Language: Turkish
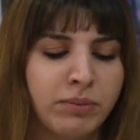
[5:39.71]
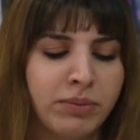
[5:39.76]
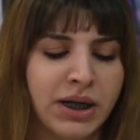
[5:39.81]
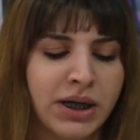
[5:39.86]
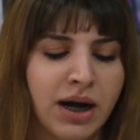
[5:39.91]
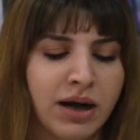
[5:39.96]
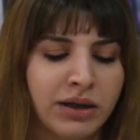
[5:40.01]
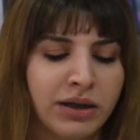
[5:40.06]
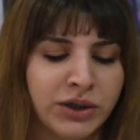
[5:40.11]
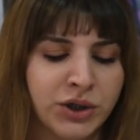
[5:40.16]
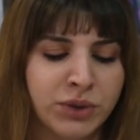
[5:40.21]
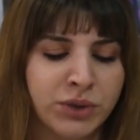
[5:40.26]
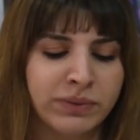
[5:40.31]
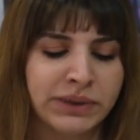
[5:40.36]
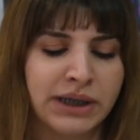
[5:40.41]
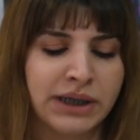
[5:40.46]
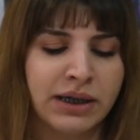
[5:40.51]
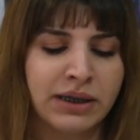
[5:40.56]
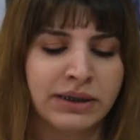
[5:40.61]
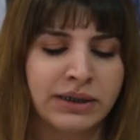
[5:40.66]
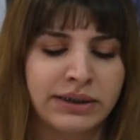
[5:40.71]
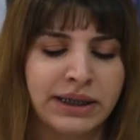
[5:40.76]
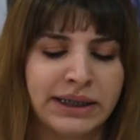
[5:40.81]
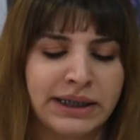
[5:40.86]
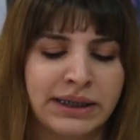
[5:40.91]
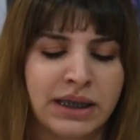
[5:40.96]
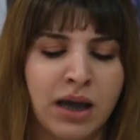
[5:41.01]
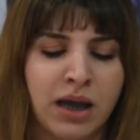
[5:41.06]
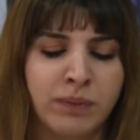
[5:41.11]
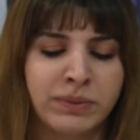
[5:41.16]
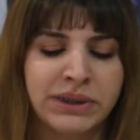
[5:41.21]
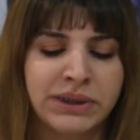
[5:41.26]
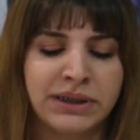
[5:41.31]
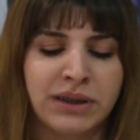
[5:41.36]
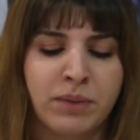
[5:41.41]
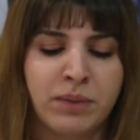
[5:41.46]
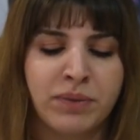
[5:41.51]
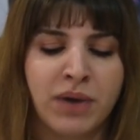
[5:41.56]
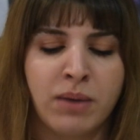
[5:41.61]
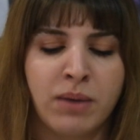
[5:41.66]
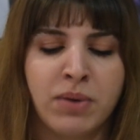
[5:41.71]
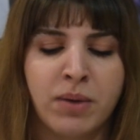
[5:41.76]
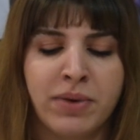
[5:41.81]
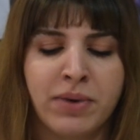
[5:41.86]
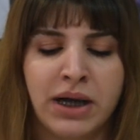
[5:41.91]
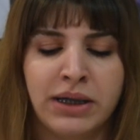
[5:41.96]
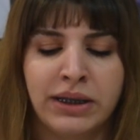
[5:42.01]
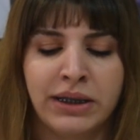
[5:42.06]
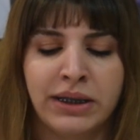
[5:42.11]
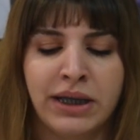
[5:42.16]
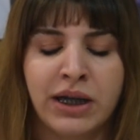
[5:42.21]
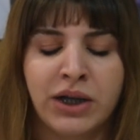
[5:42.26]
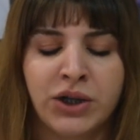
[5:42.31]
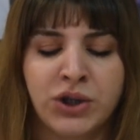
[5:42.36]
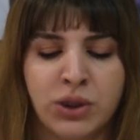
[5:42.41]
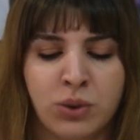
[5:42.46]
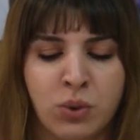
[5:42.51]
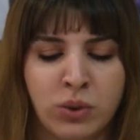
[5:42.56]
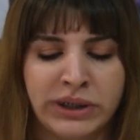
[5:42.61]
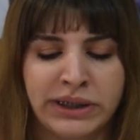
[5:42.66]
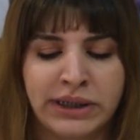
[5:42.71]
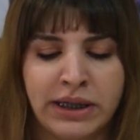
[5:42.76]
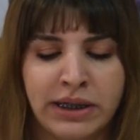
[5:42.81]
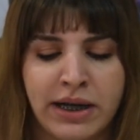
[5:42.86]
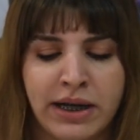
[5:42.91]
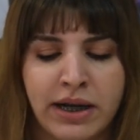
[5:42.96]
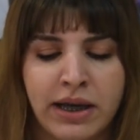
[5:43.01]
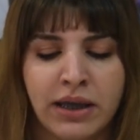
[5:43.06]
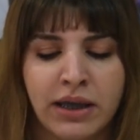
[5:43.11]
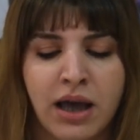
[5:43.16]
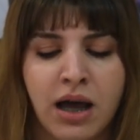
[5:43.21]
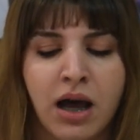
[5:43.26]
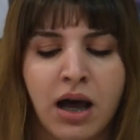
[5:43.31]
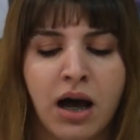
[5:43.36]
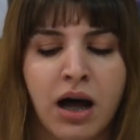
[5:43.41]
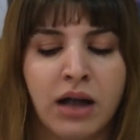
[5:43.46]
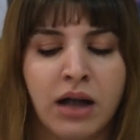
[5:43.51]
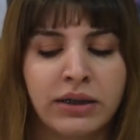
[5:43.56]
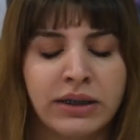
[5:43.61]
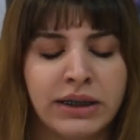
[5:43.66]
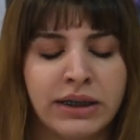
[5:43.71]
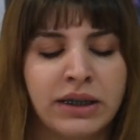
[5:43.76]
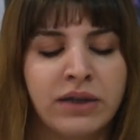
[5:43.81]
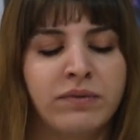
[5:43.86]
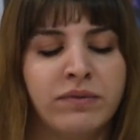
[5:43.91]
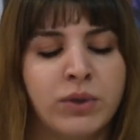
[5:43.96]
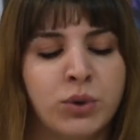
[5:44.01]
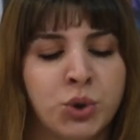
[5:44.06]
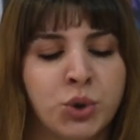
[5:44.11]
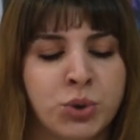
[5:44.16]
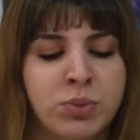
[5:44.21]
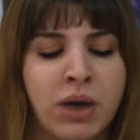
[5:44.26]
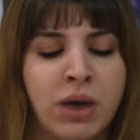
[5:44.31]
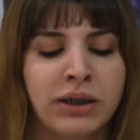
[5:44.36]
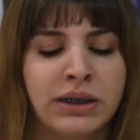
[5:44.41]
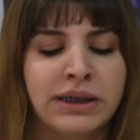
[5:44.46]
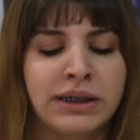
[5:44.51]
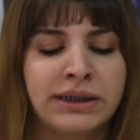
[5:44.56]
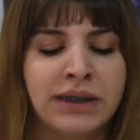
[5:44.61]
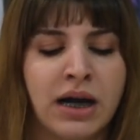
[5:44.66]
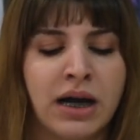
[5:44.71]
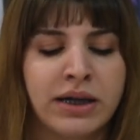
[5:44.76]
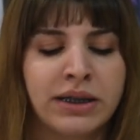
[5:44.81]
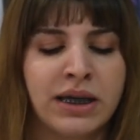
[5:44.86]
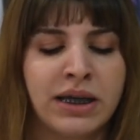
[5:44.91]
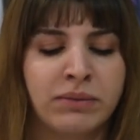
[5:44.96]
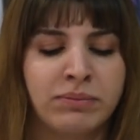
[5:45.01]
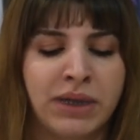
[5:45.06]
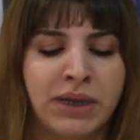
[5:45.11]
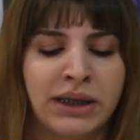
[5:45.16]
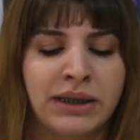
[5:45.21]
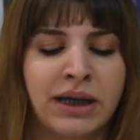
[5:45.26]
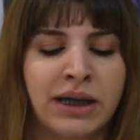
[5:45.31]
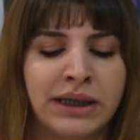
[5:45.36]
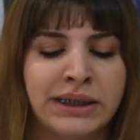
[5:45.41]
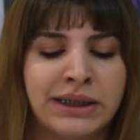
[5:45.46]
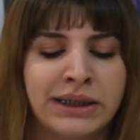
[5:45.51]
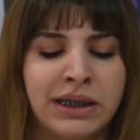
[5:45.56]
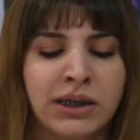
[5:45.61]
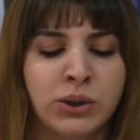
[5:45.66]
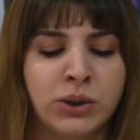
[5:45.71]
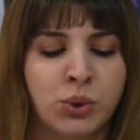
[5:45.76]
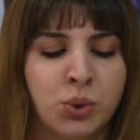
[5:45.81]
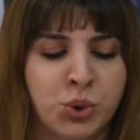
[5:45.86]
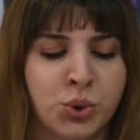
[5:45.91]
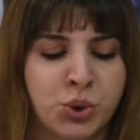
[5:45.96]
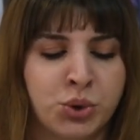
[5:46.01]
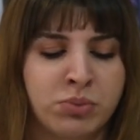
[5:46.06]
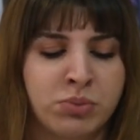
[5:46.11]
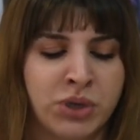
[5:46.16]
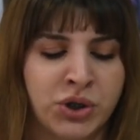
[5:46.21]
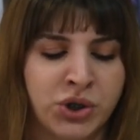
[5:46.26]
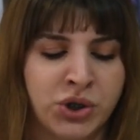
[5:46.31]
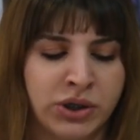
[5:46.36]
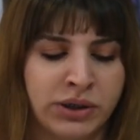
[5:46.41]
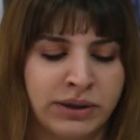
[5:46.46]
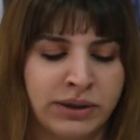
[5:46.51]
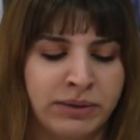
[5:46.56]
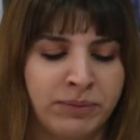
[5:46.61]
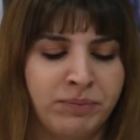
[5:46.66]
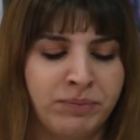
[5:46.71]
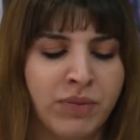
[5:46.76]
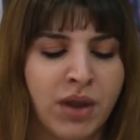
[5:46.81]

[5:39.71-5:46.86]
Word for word: Bir arkadaşımız hakkında ise yaptığı deprem haberleri gerekçe gösterilerek halkı kim ve düşmanla tahrik etme iddiasıyla soruşturma açıldı.